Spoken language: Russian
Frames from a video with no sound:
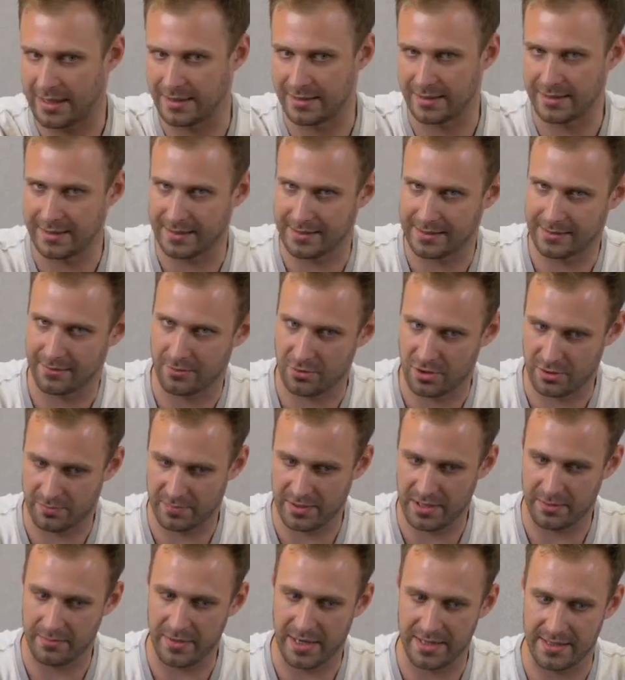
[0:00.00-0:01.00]
кадра этого уже
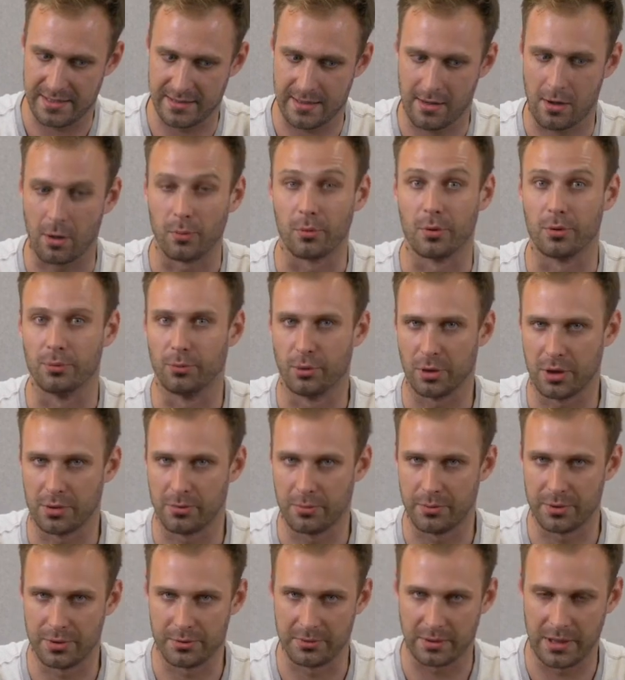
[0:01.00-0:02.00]
понимаете, о каком
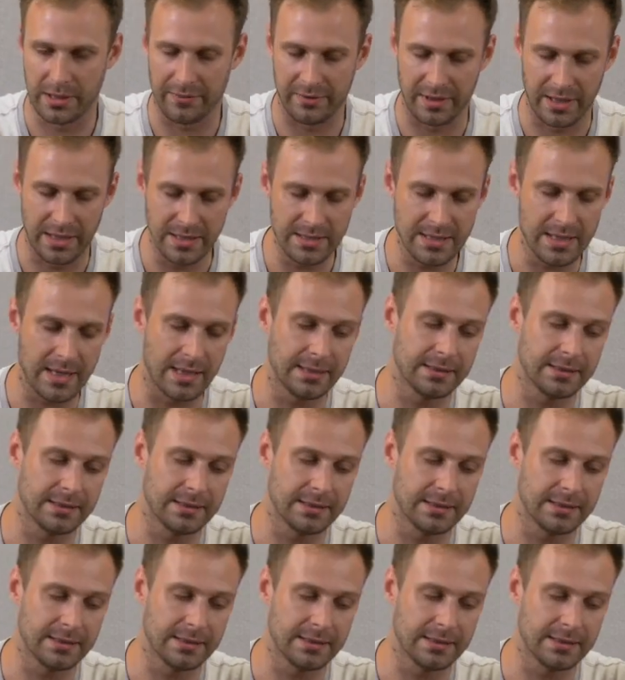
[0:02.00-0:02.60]
ноутбуке мы будем говорить.